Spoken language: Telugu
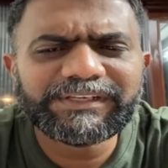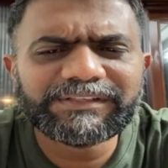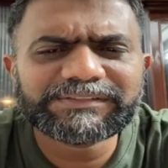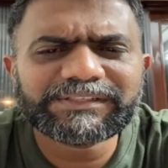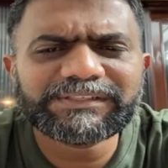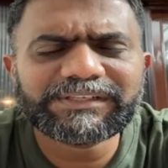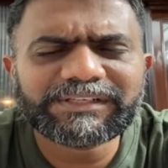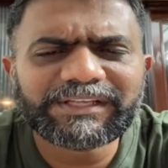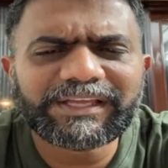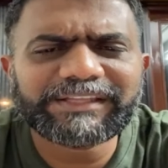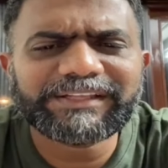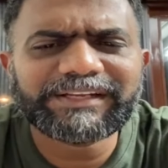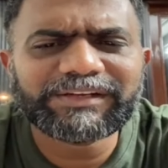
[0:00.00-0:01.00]
దీనికి వస్తాడు అంటే
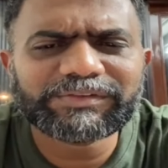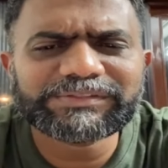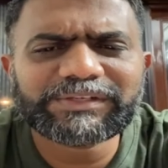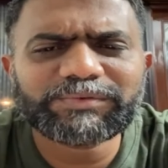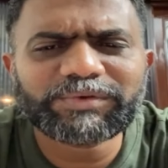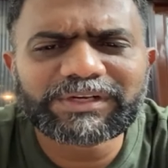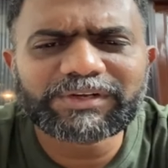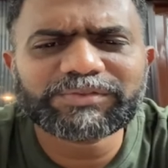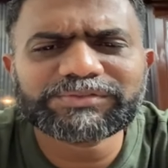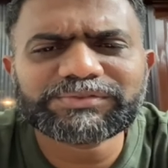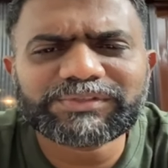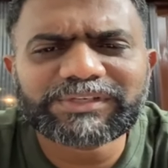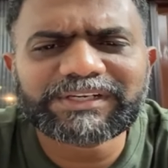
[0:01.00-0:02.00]
ఐదేళ్ళకి ఒకసారి ఓట్లకు
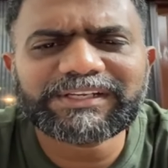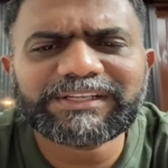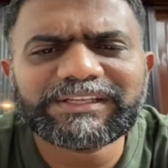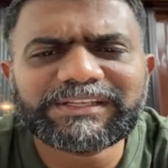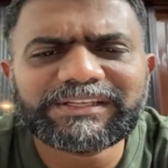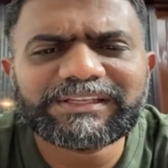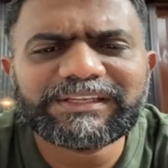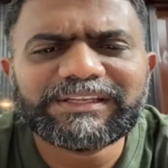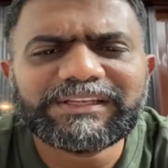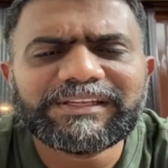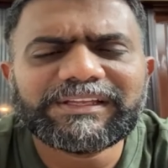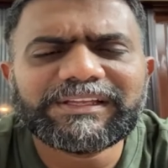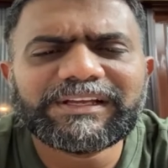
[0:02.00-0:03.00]
వస్తున్నాడని
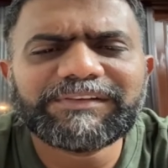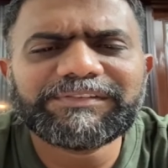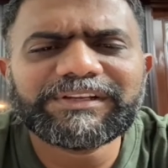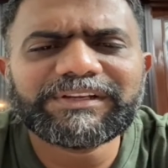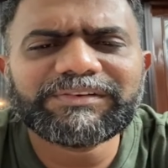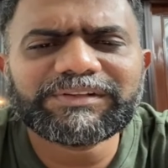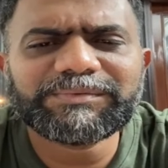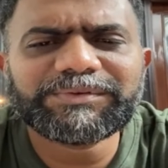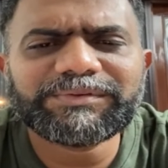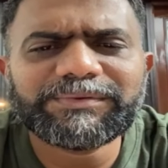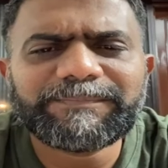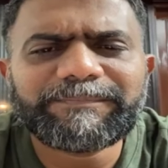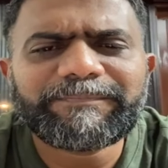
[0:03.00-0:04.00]
ఆ విధంగా ఉంటుంది
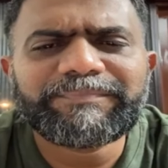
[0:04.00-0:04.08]
ఇప్పుడు